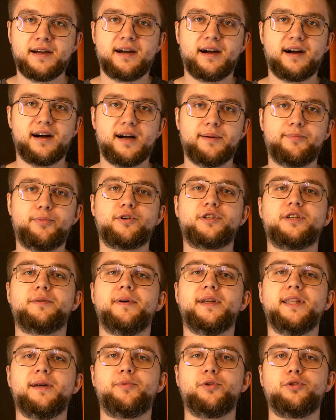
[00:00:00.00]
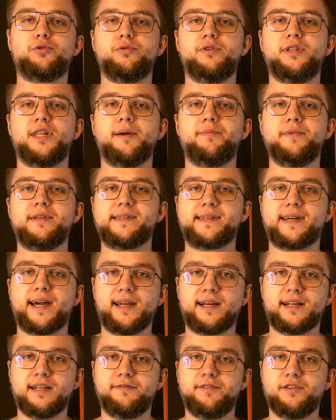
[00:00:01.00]
A pogrzebana pod ruinami
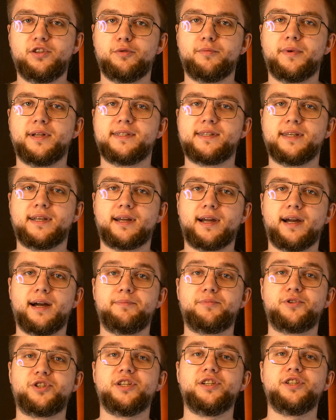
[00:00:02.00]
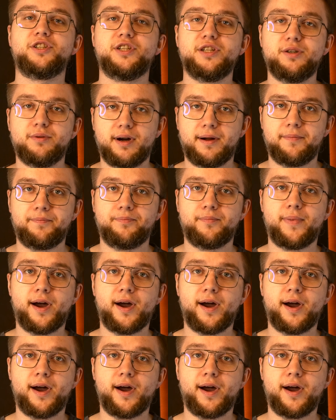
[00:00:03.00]
Skycliff i Tomanserka przeżyła.